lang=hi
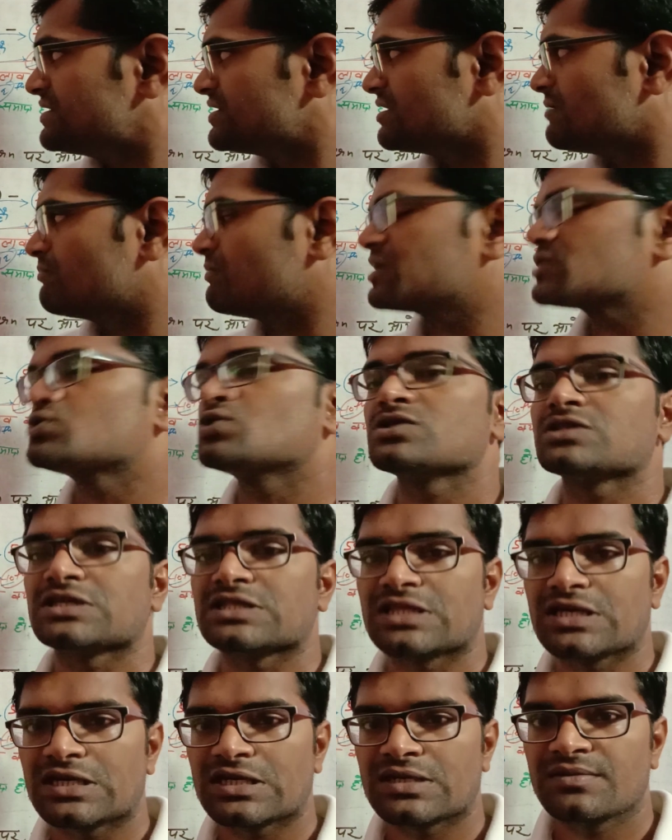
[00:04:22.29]
नंबर जुड़ते
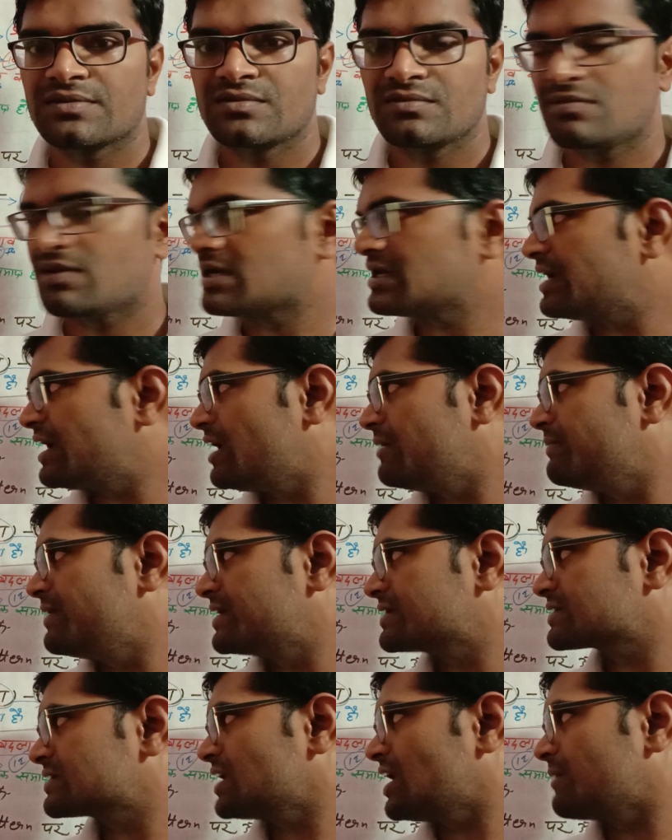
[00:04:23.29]
थे माने एम
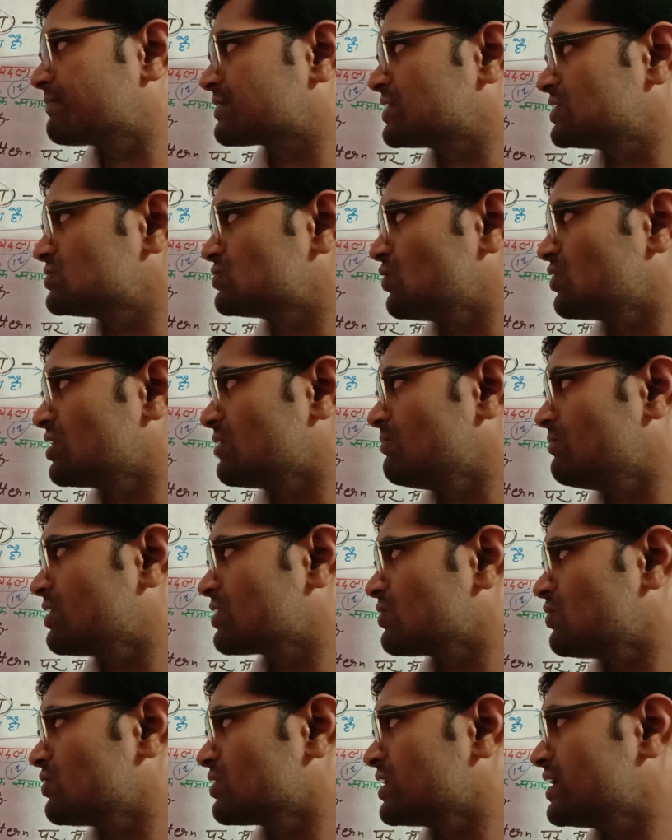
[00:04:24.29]
के आपके दो
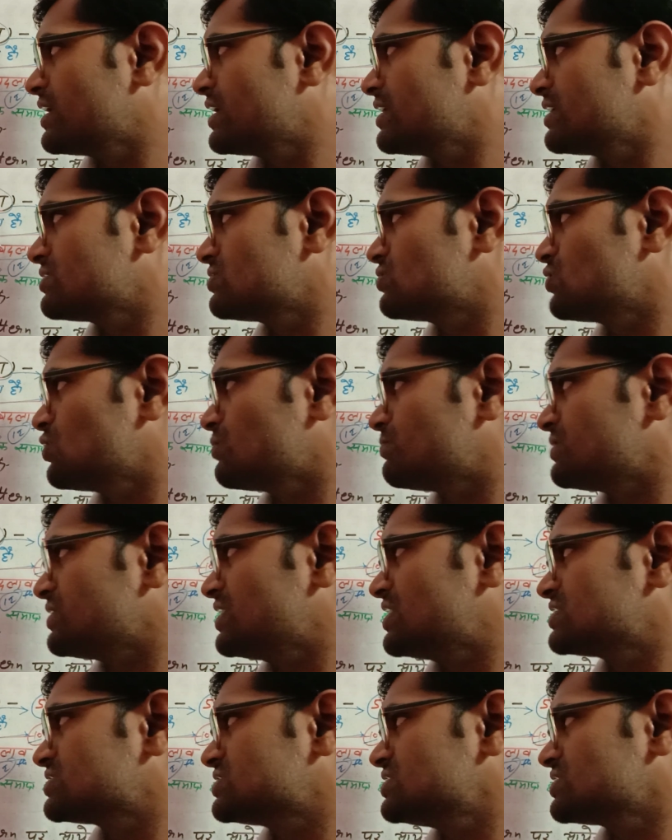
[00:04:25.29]
नंबर हो गए दो
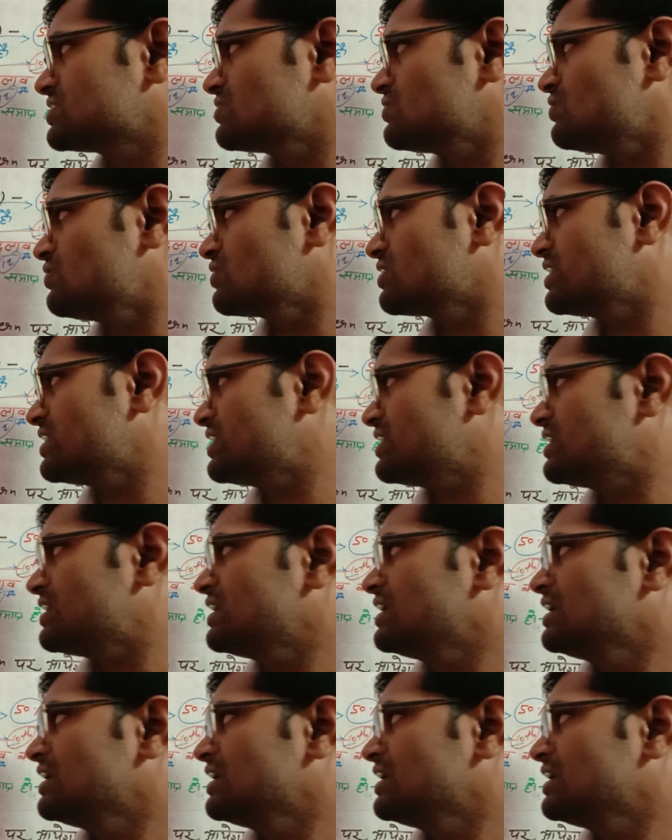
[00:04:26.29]
पी के हो गए